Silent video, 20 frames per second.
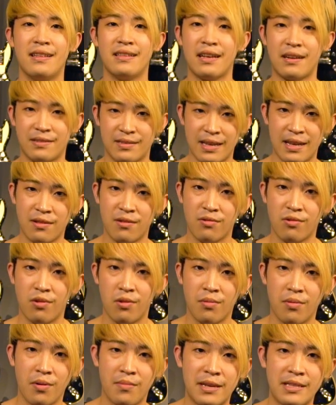たくさんのご
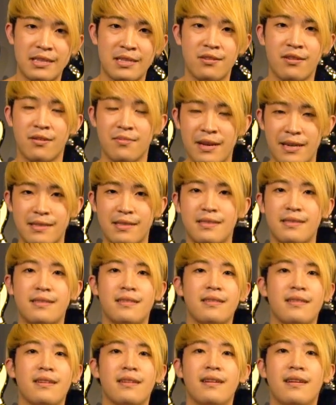応募お待ちしております